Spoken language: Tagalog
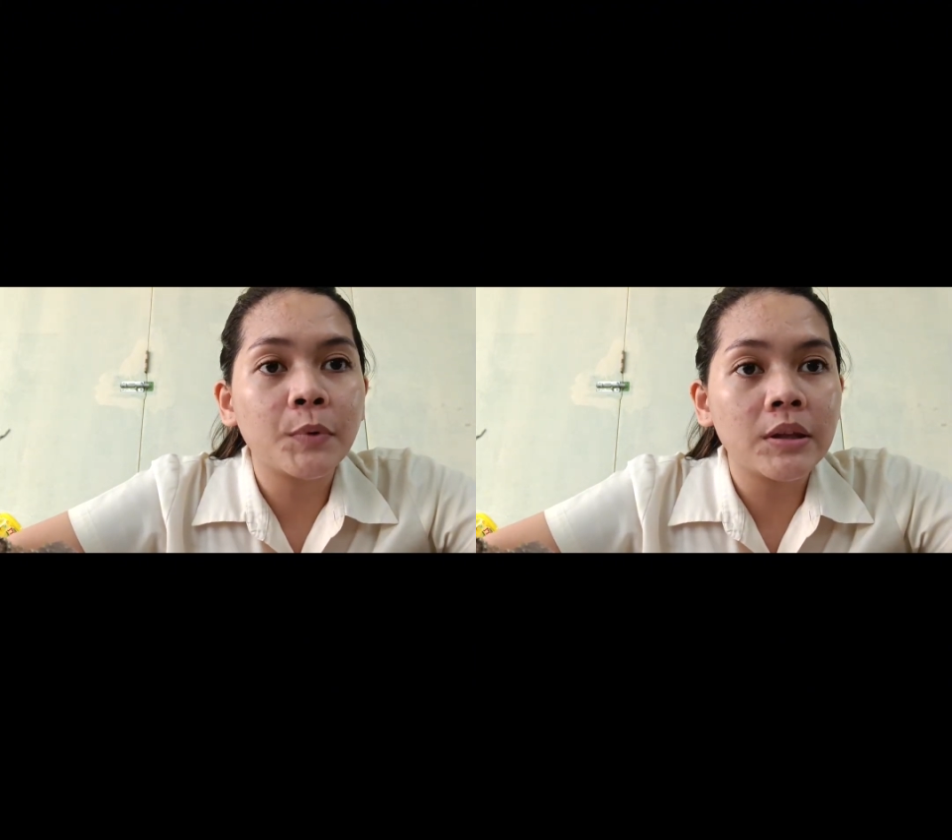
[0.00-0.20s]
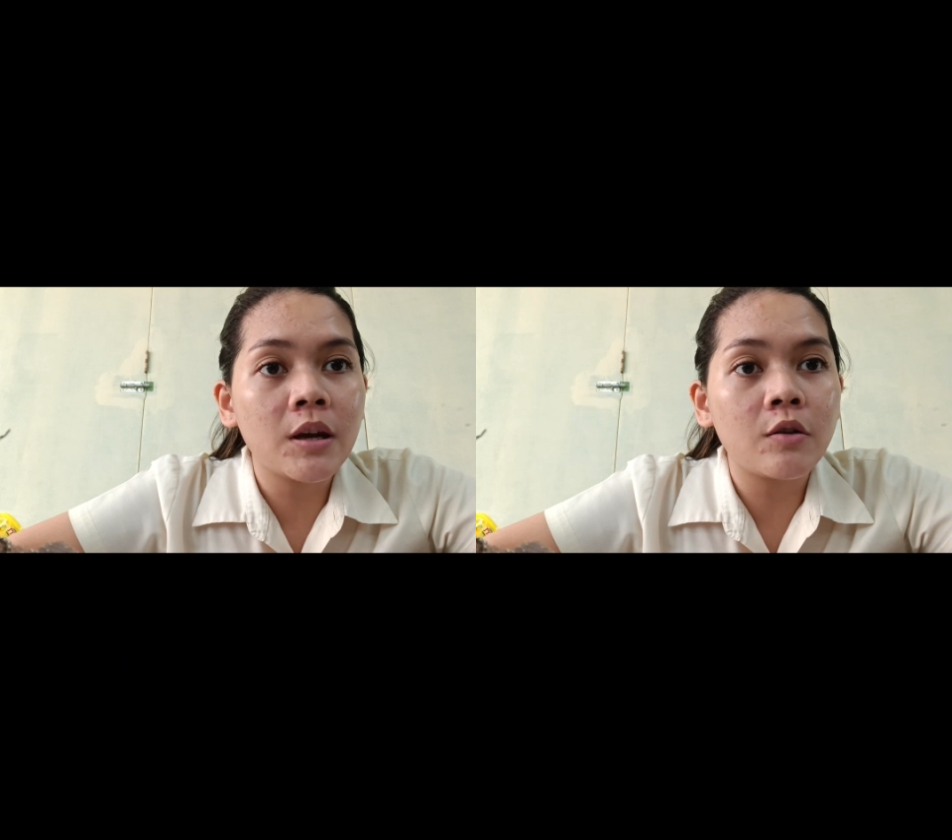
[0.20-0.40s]

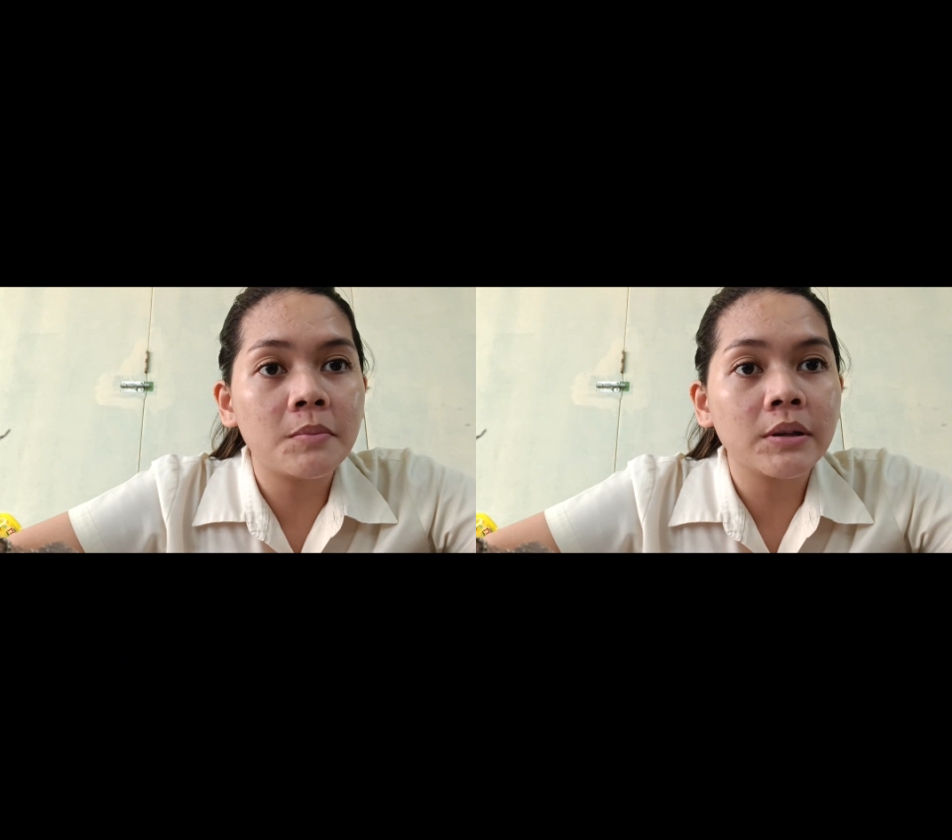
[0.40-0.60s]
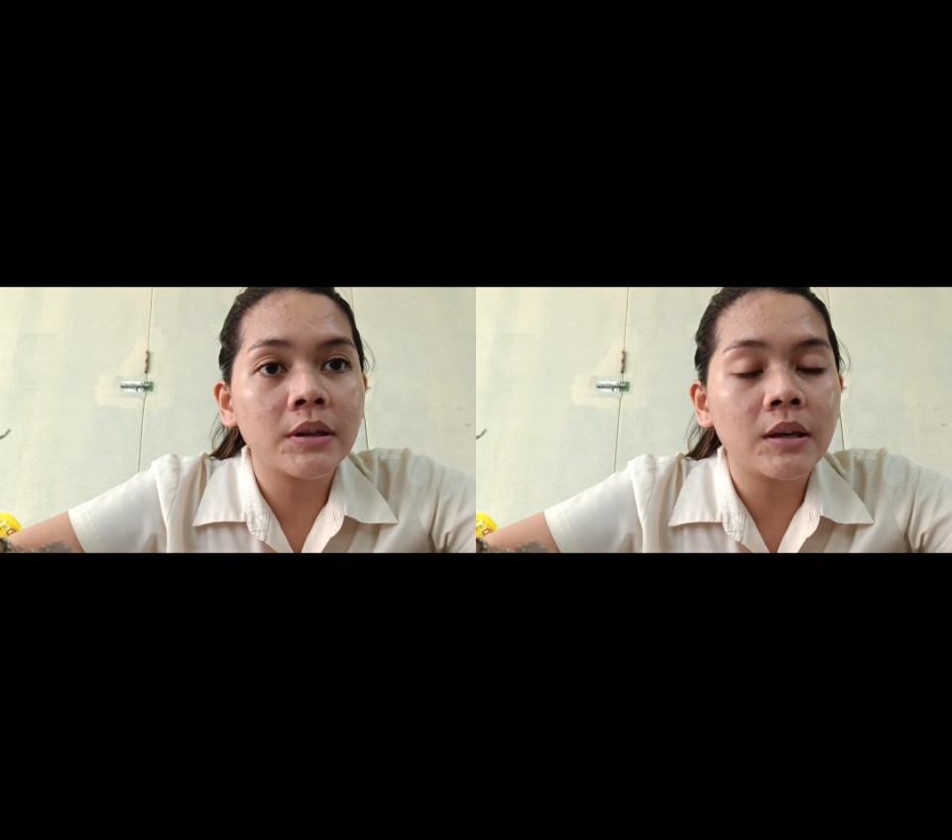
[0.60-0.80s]
pwede ako
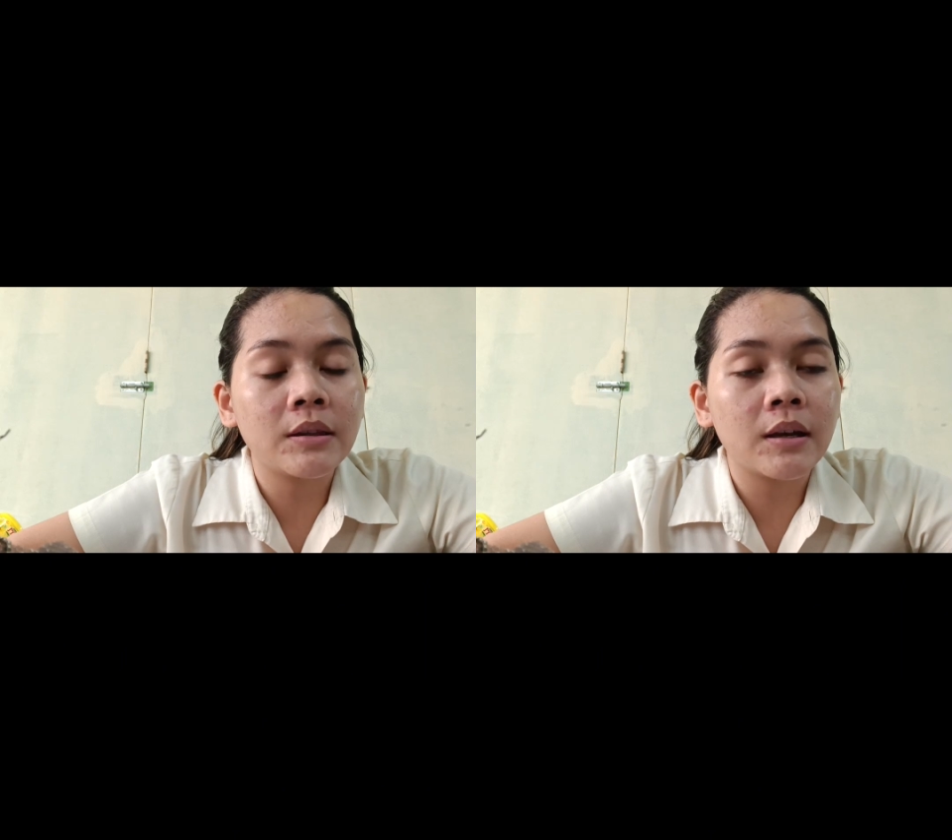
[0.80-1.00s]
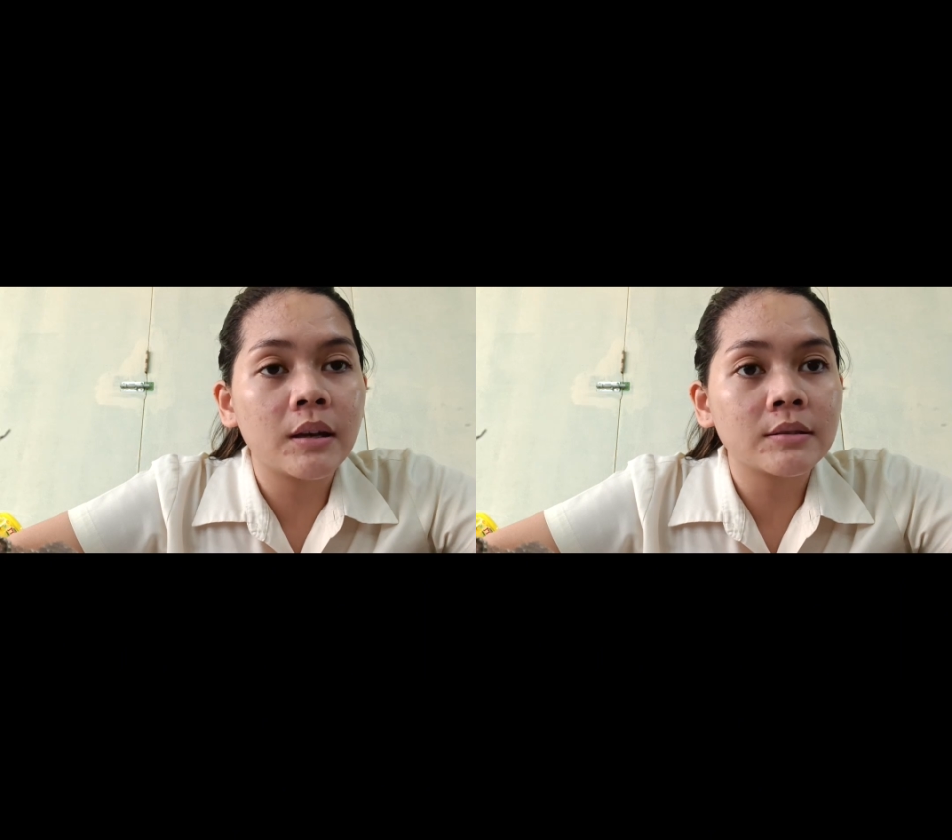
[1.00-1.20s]
mag-take
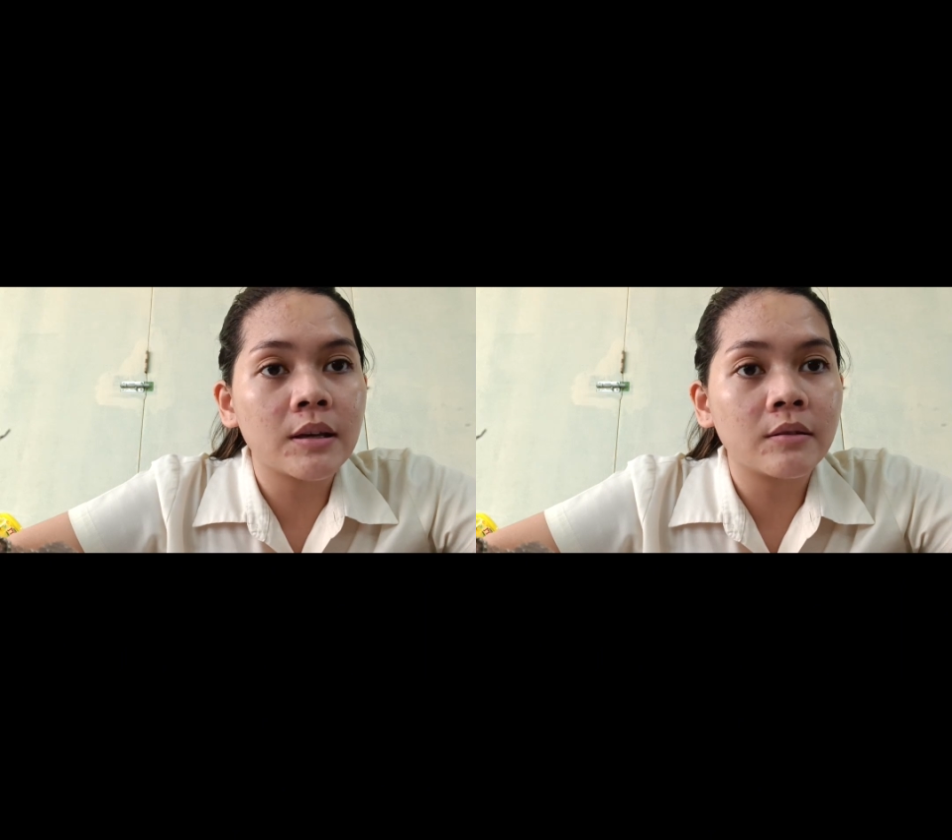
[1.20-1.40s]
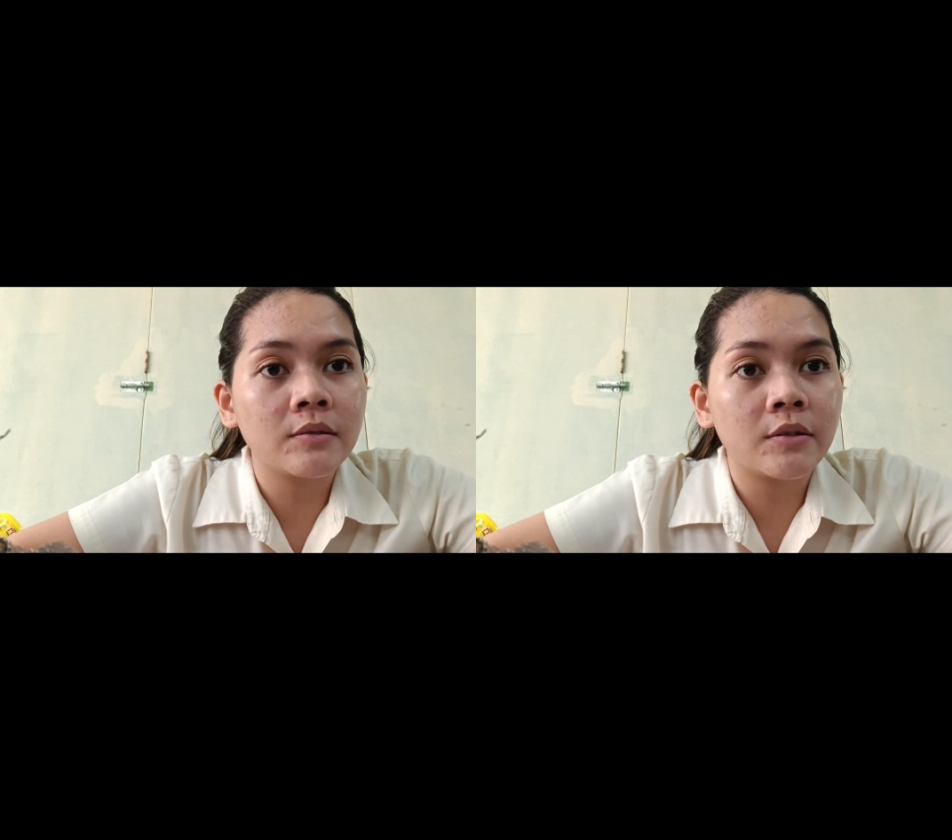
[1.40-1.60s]
ng
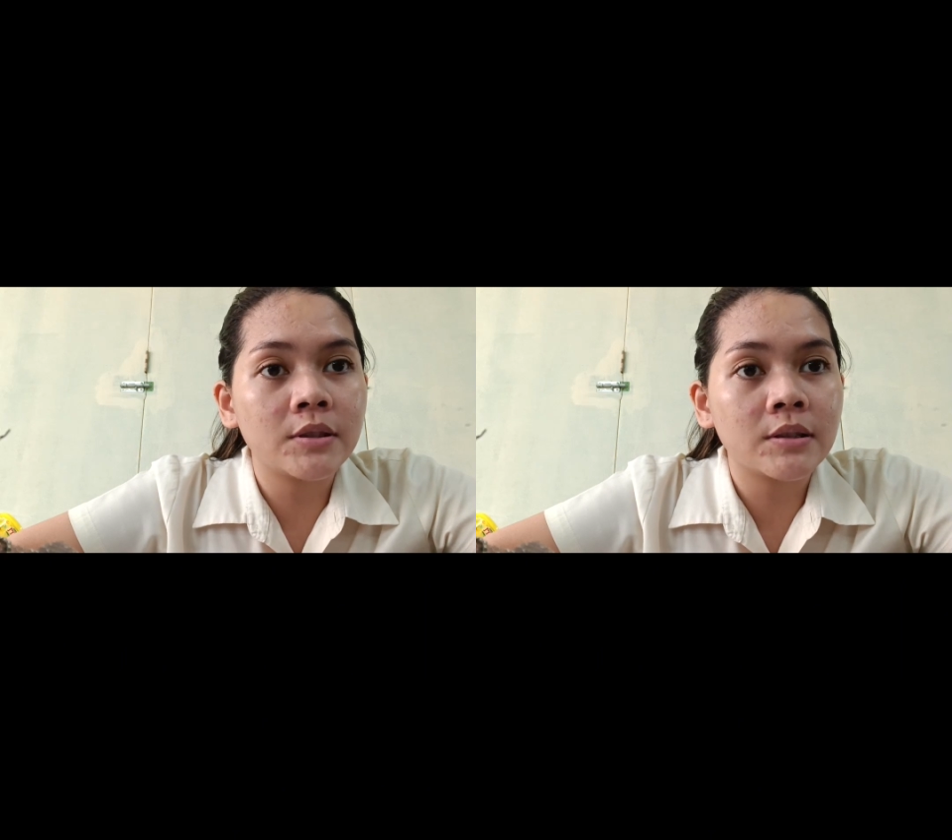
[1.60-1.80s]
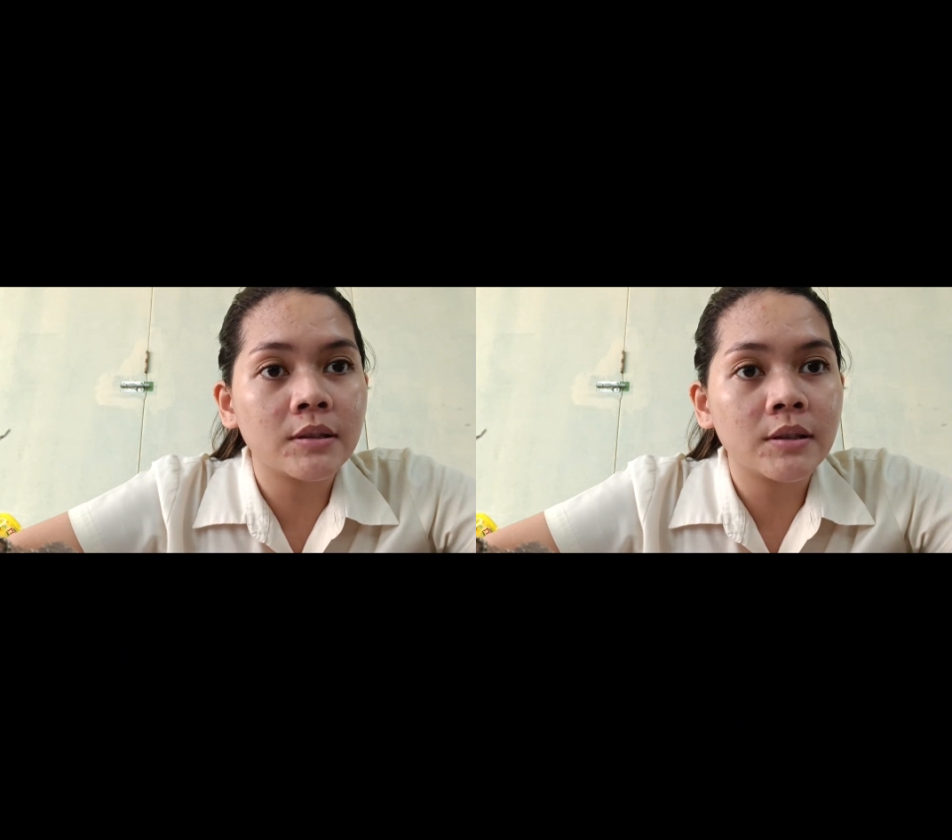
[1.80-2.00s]
psychological